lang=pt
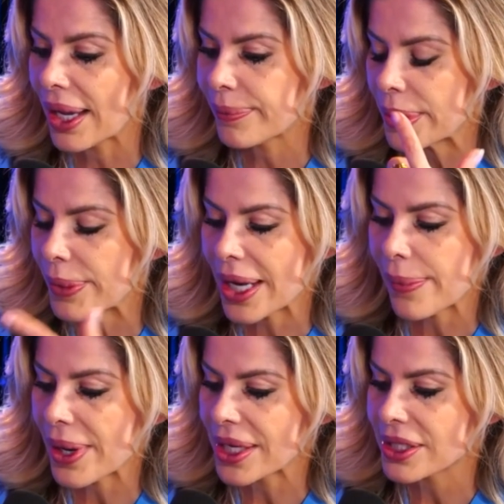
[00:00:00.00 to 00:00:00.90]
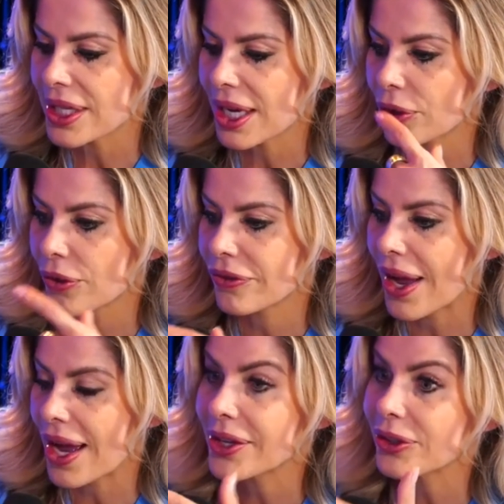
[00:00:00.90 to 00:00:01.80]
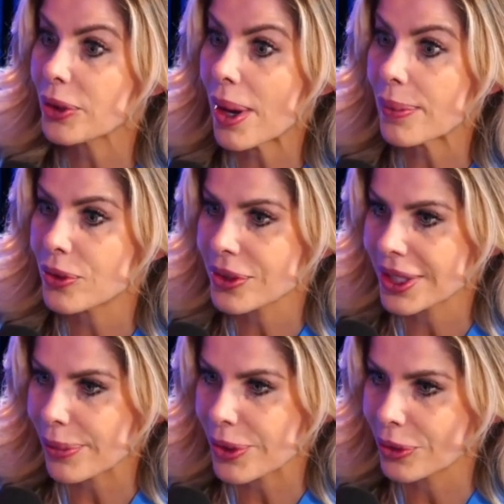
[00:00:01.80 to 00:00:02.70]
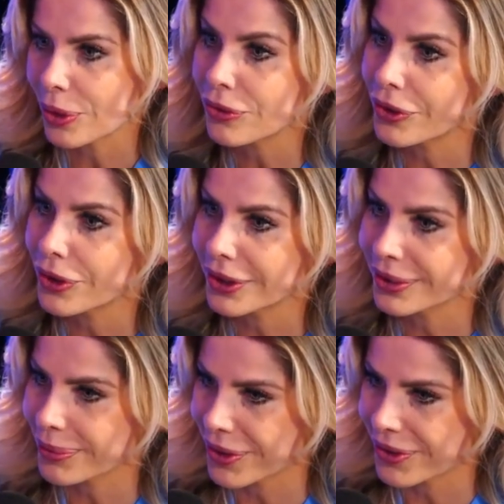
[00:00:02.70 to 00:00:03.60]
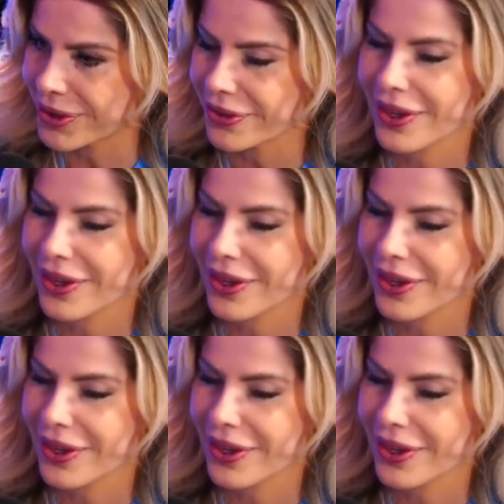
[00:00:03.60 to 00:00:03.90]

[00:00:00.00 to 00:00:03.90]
primeiramente, a louvar. Eu tenho uma música minha, um louvor. Ah, depois é? eu te